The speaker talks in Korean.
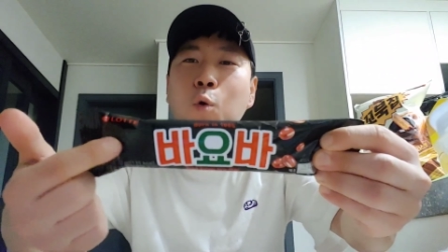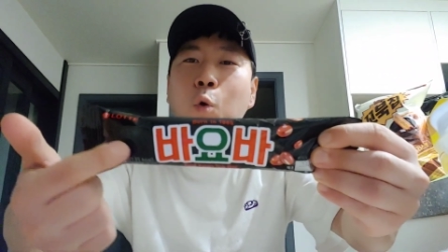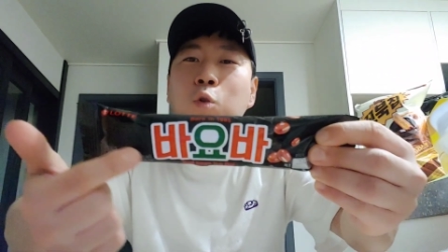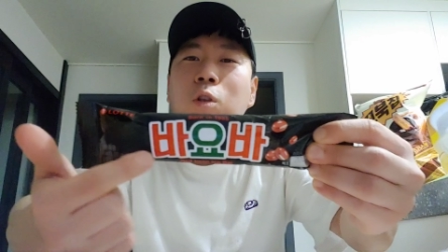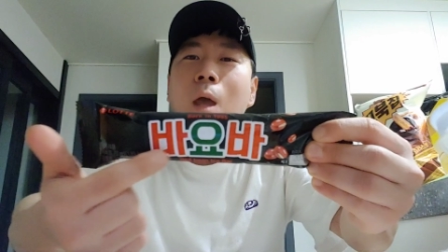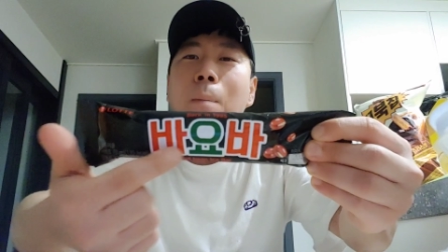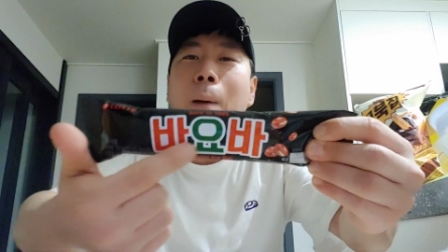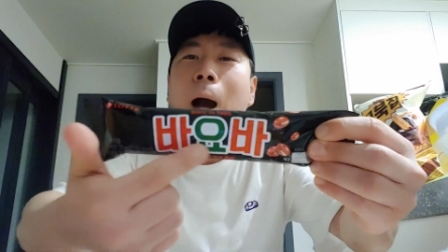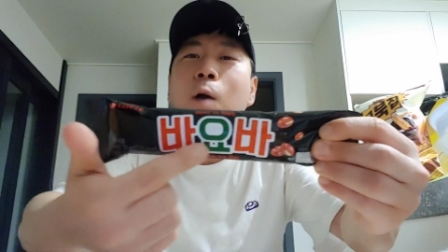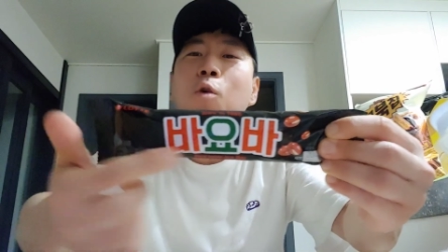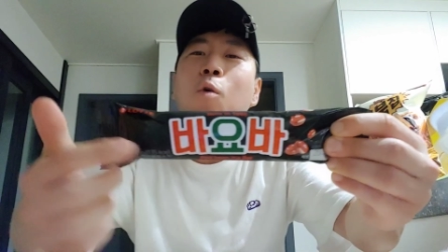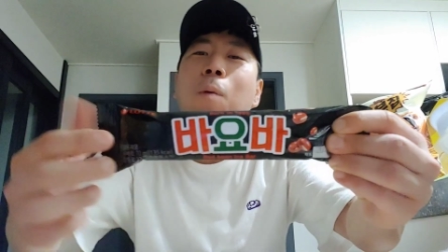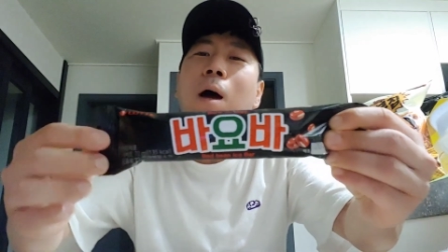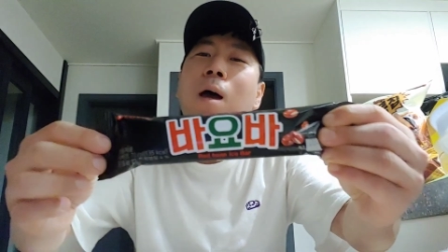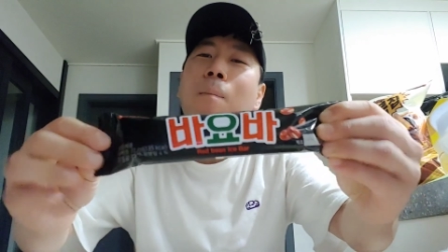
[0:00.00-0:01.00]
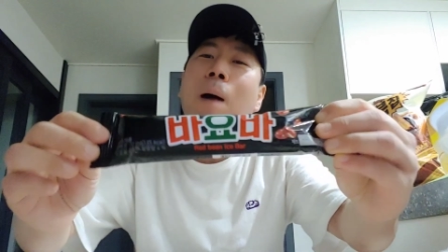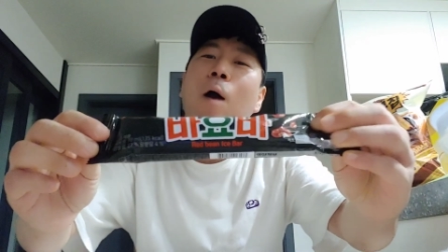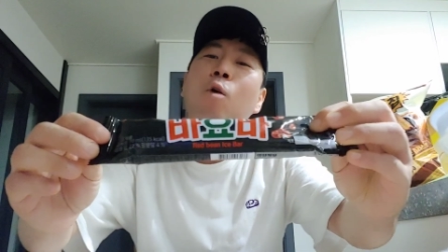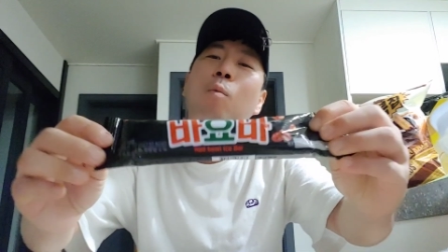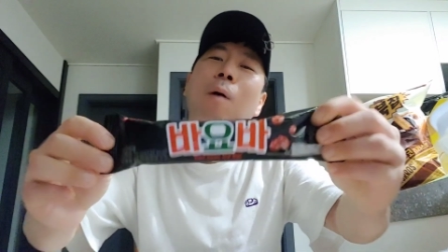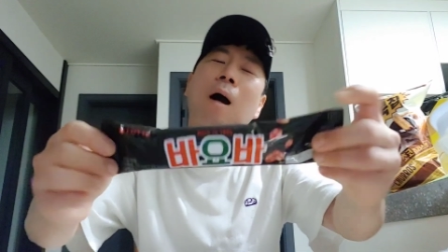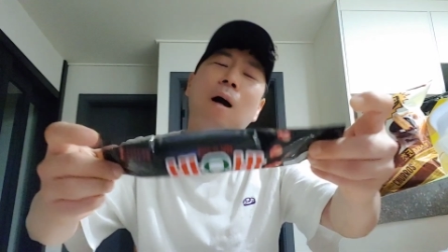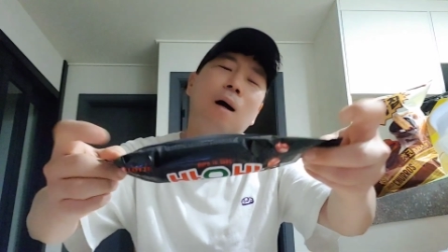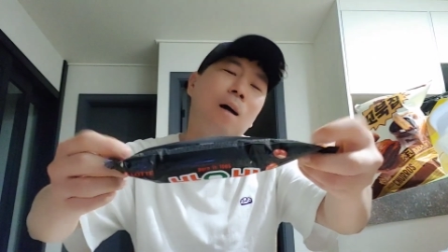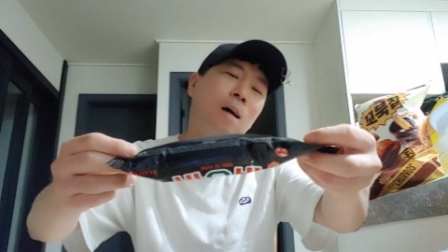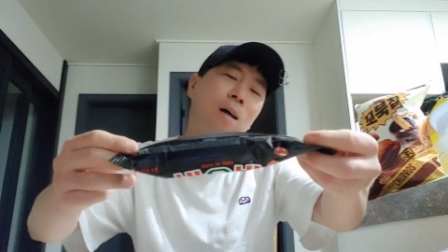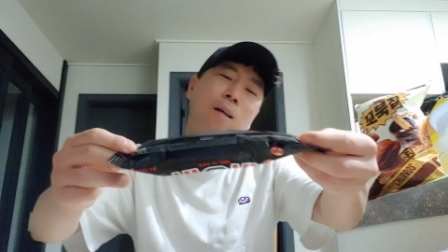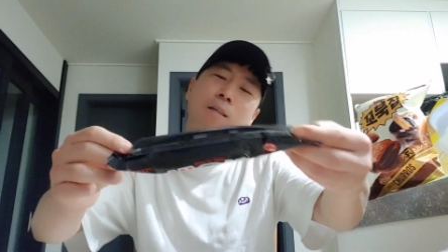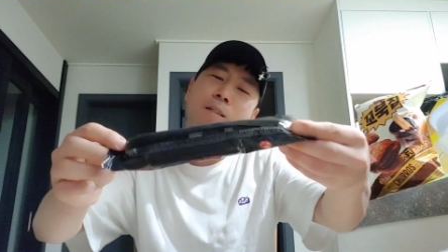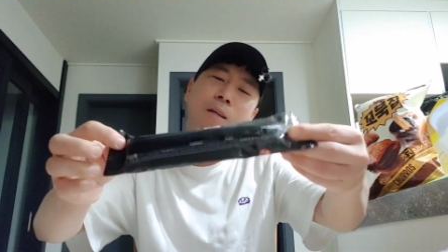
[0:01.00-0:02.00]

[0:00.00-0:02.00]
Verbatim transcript: 롯데 바요바야 바요바 아,